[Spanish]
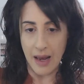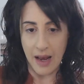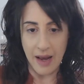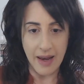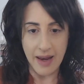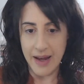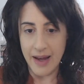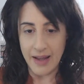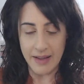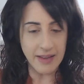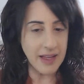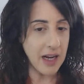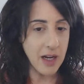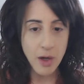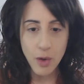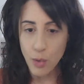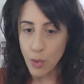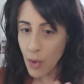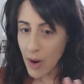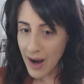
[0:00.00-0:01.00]
era
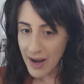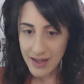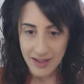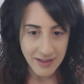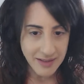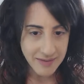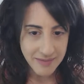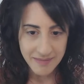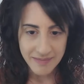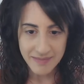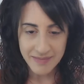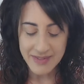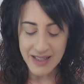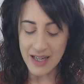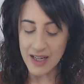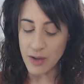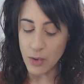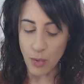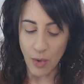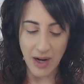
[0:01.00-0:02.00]
tal cual,
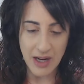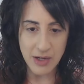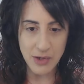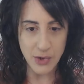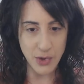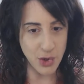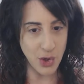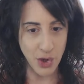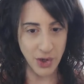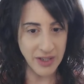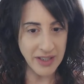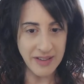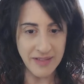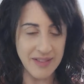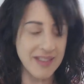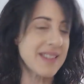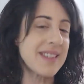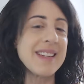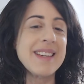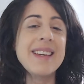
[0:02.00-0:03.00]
tal cual soy,
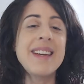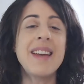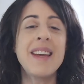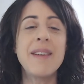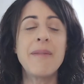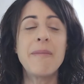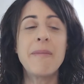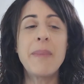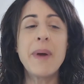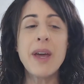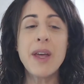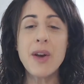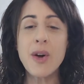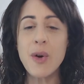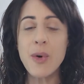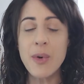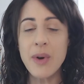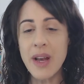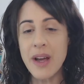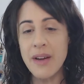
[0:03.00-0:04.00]
¿sí? Pero
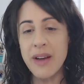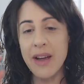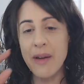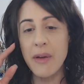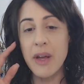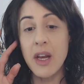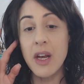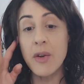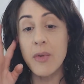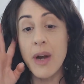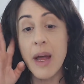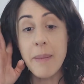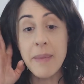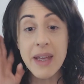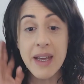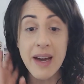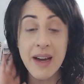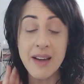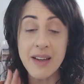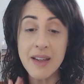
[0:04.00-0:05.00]
una vez viene una
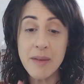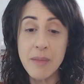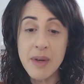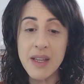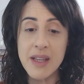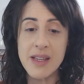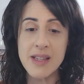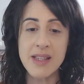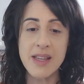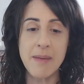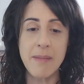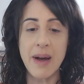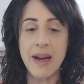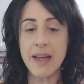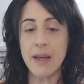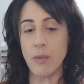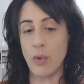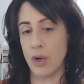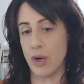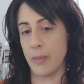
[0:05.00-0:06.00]
amiga y me dice,
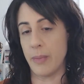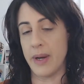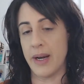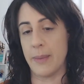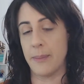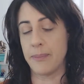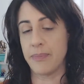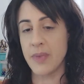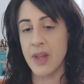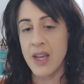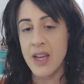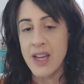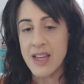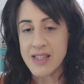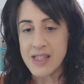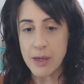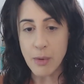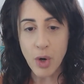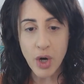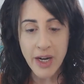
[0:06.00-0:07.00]
Mari, bueno, para,
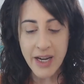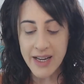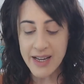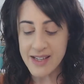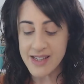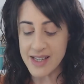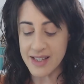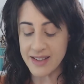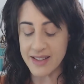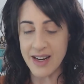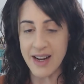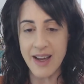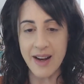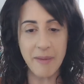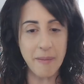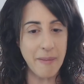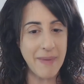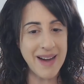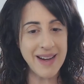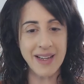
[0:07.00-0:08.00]
si vos querés atraer
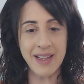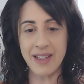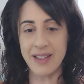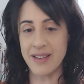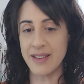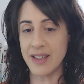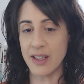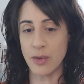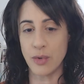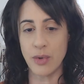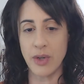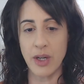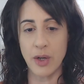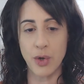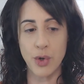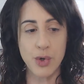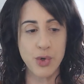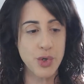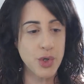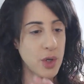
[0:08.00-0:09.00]
más gente a tu
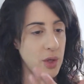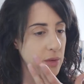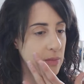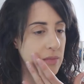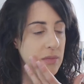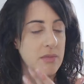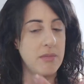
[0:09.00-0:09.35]
negocio,